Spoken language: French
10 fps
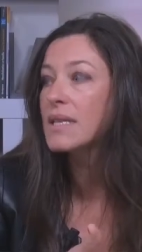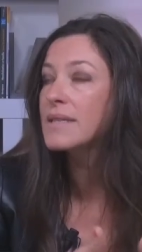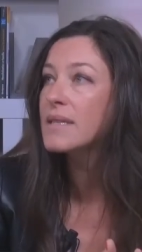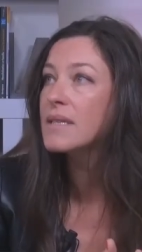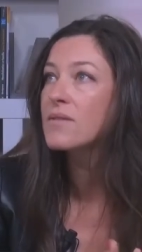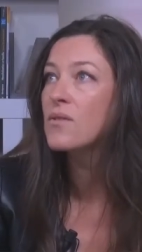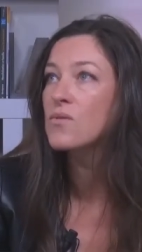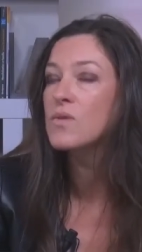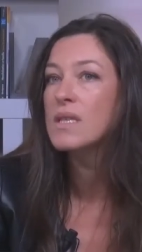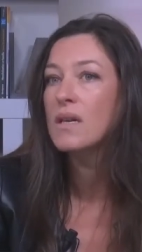l'idée étant
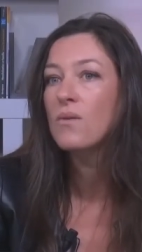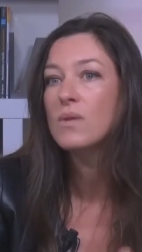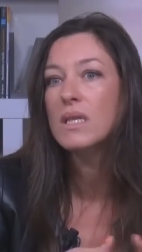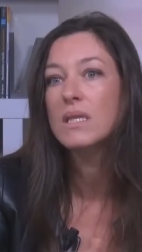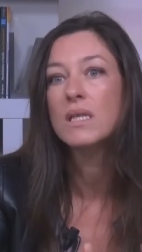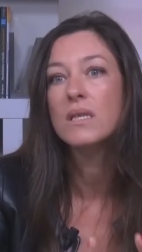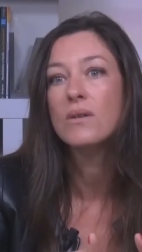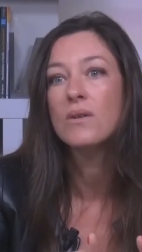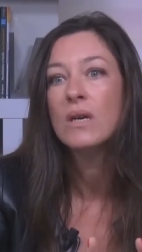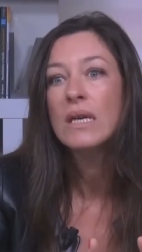de se dire qu'on a des,
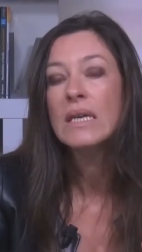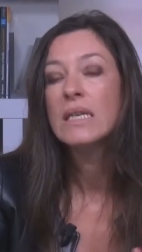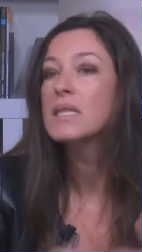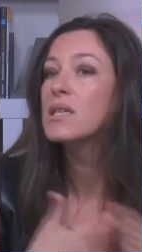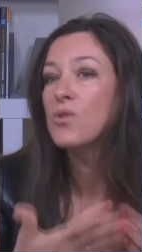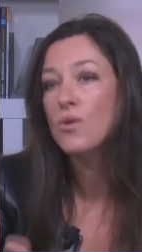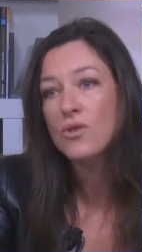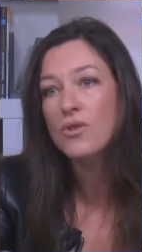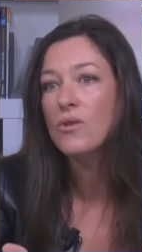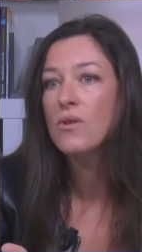euh, des
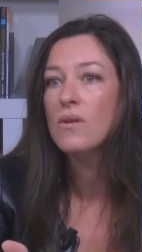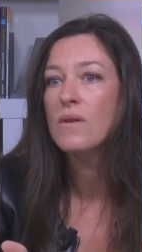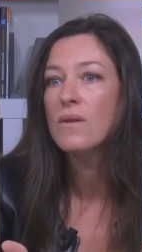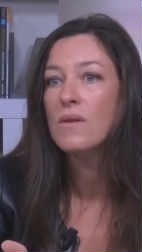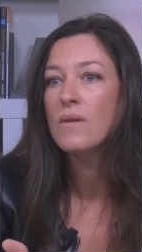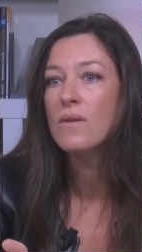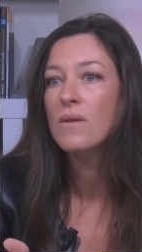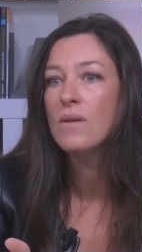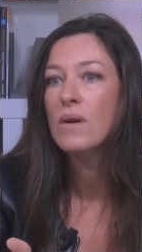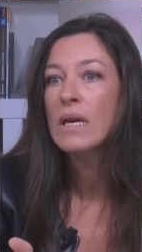jeunes gens
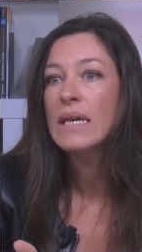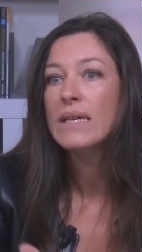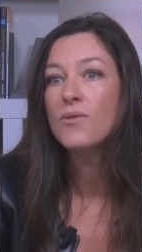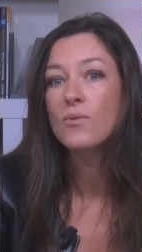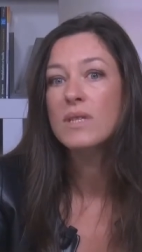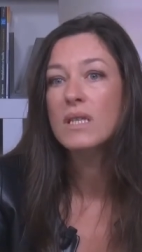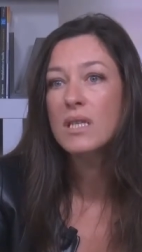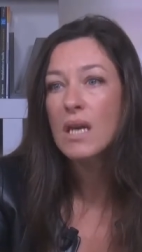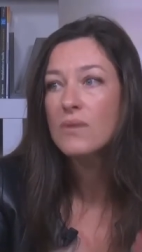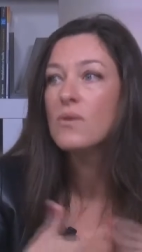euh, qui ont
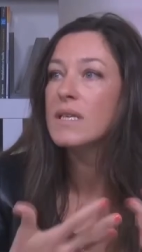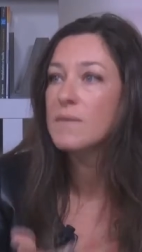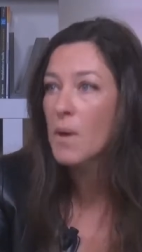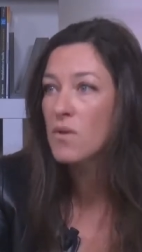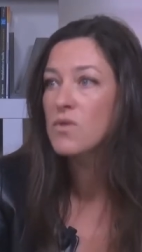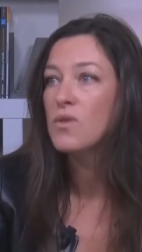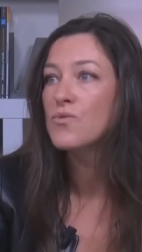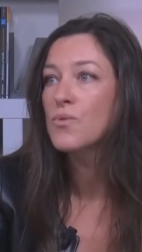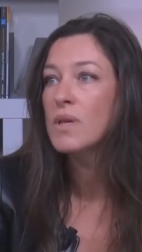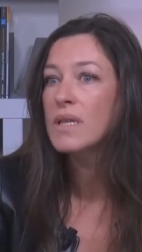déjà de l'expérience dans le
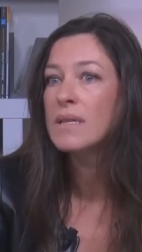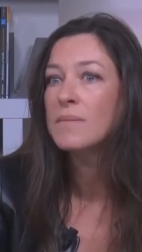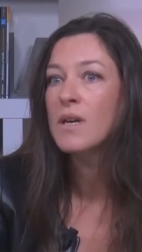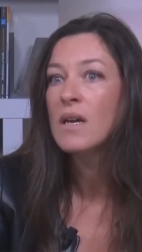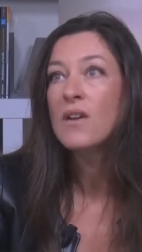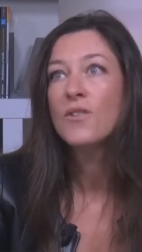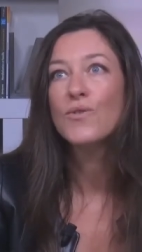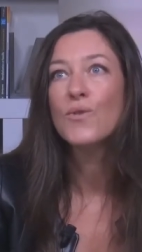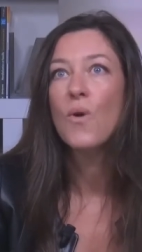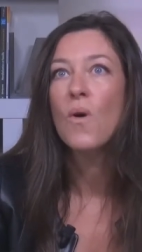tourisme,
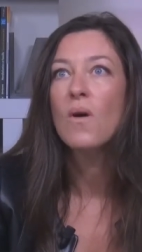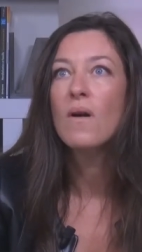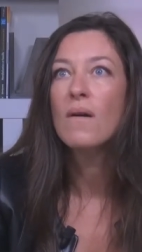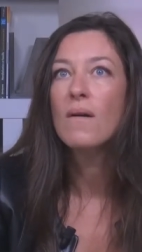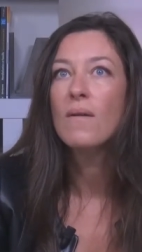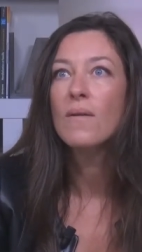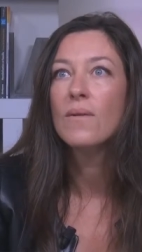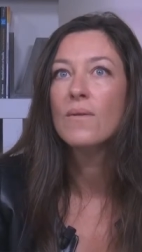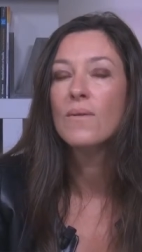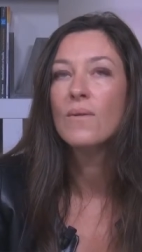qui ont
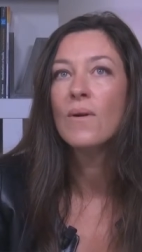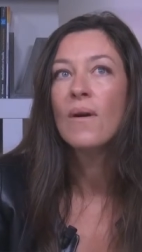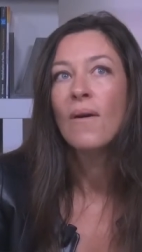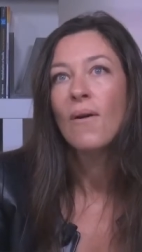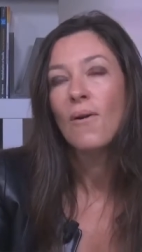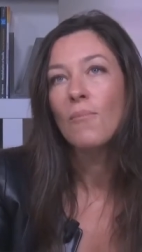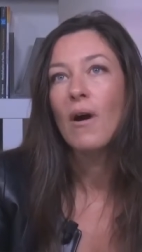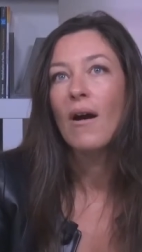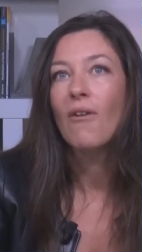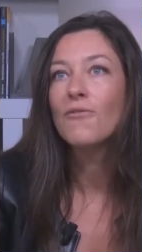euh,
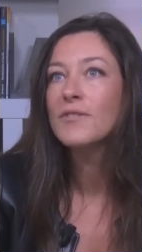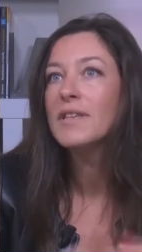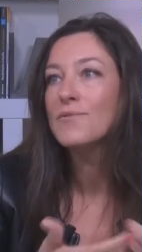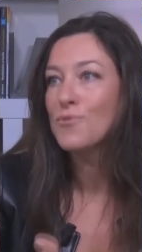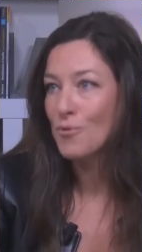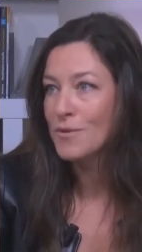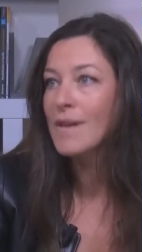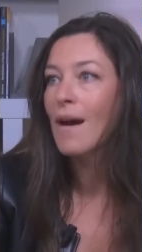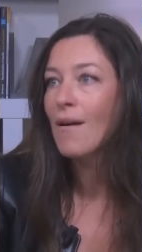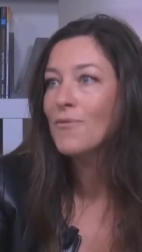bah, envie d'être sur le
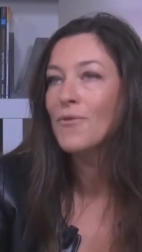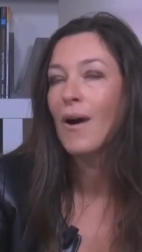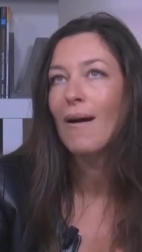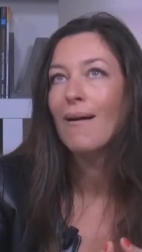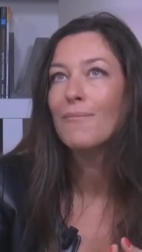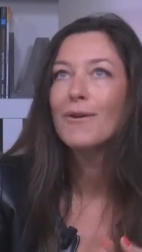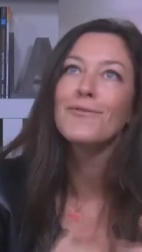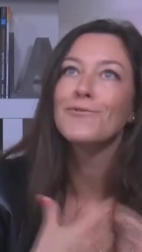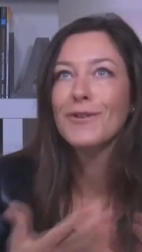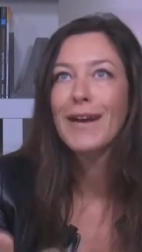terrain. Enfin, moi,
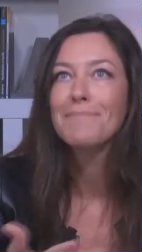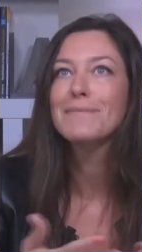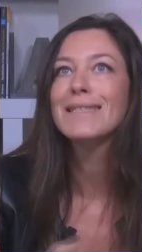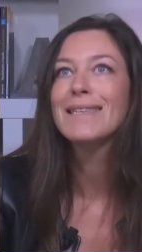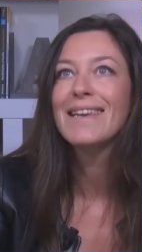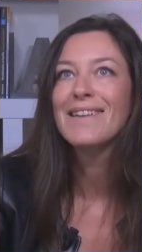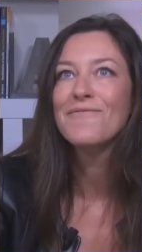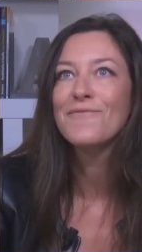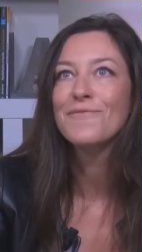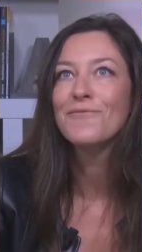quand je regarde mes
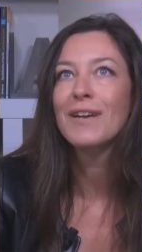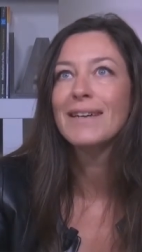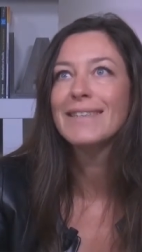élèves, voilà,